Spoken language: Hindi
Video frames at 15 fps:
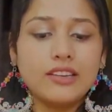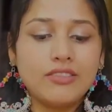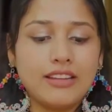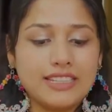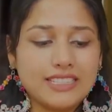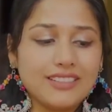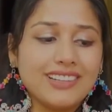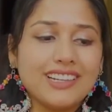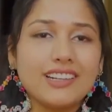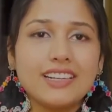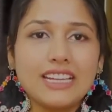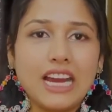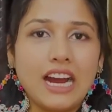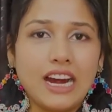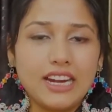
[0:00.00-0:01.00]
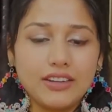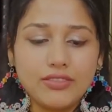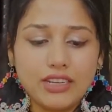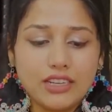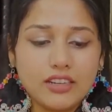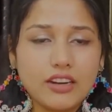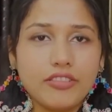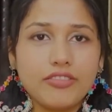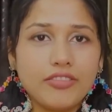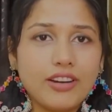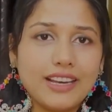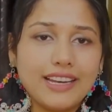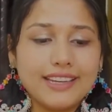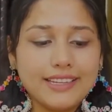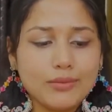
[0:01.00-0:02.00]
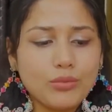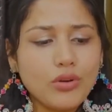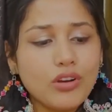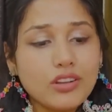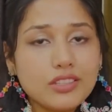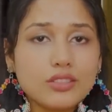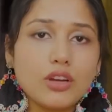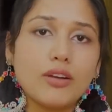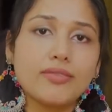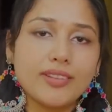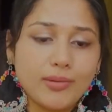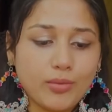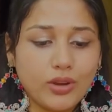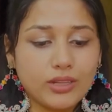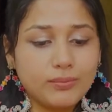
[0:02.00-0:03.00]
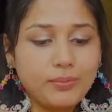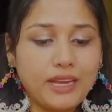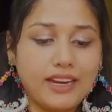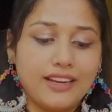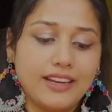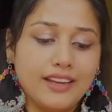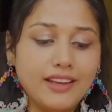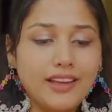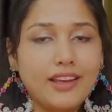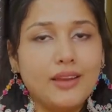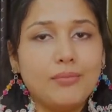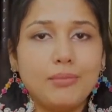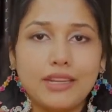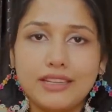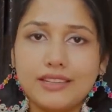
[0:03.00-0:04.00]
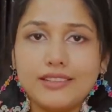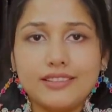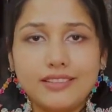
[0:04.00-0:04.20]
वैसा वाला भी हार्ड वाला रफ वाला नहीं बहुत सॉफ्ट है बहुत प्यारा है मैंने